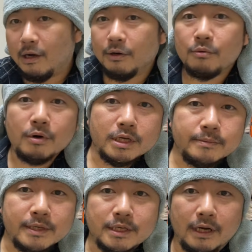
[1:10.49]
あの、交換し
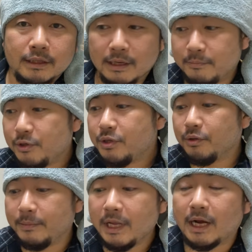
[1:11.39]
ますかって、僕ちょっ
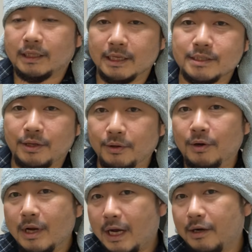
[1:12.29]
と見えなかったんですけ
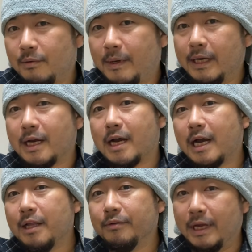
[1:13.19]
ど、あの、まあ、なんか
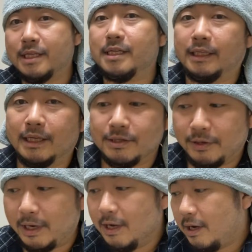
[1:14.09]
缶のやつだったんです
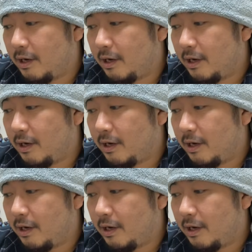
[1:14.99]
よね。